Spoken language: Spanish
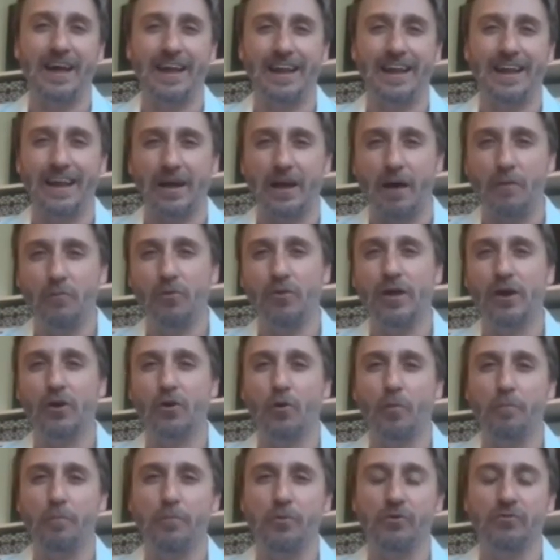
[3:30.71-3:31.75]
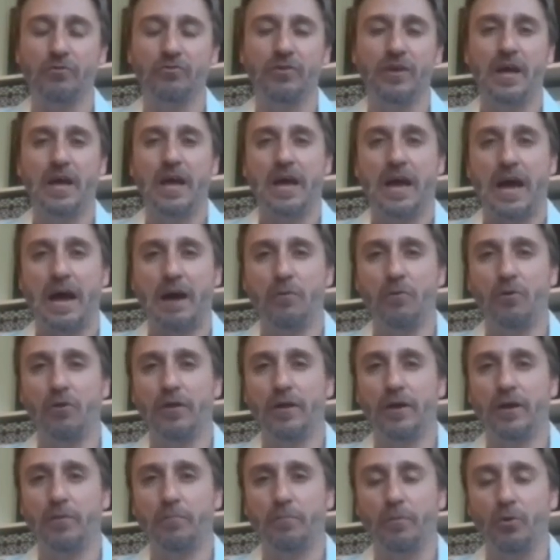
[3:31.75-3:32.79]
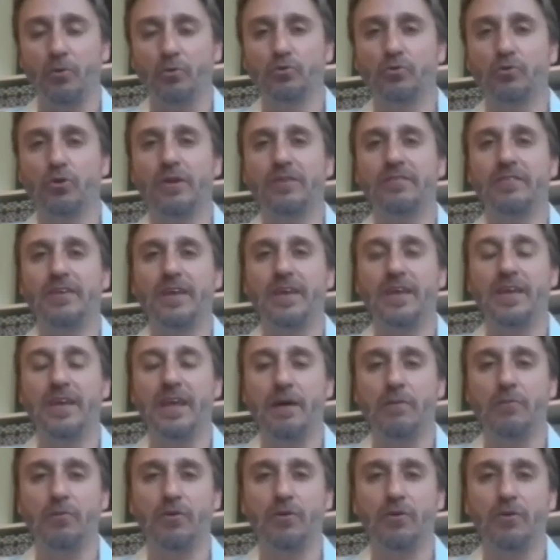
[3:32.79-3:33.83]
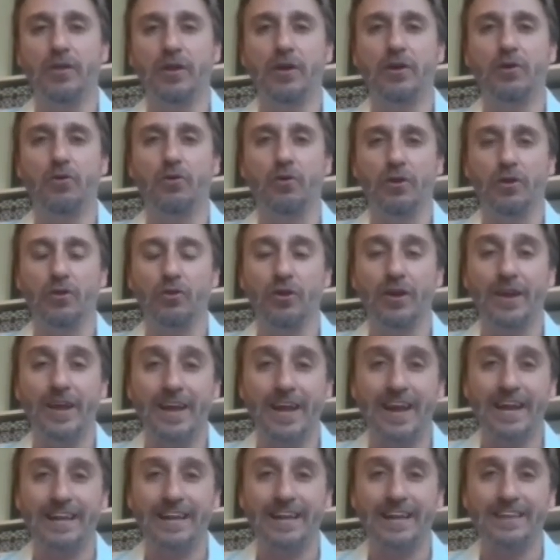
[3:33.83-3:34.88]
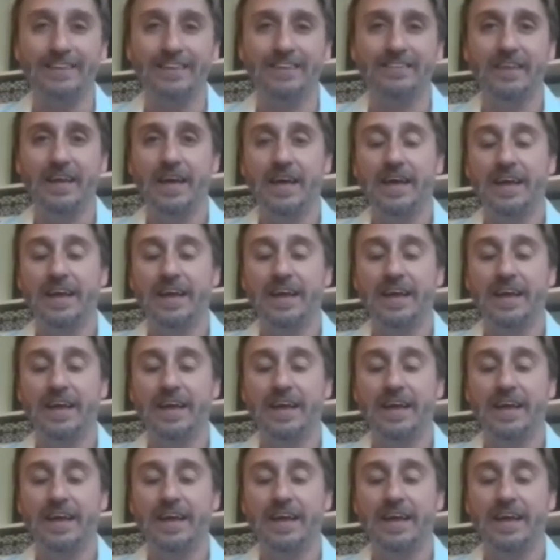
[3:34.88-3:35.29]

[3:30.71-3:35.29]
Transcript: hablo de acopios, hablo de productores y hablo de corredores grandes,